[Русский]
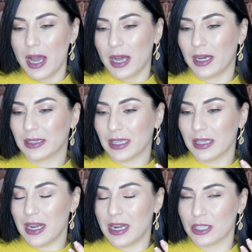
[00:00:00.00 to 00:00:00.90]
а,
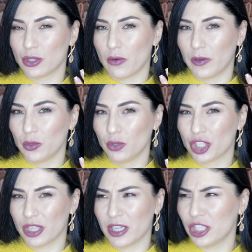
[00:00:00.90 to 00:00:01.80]
тональная основа
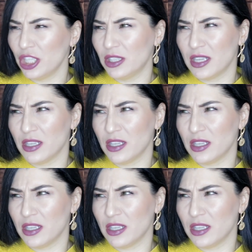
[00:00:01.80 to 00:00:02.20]
лучше ложится,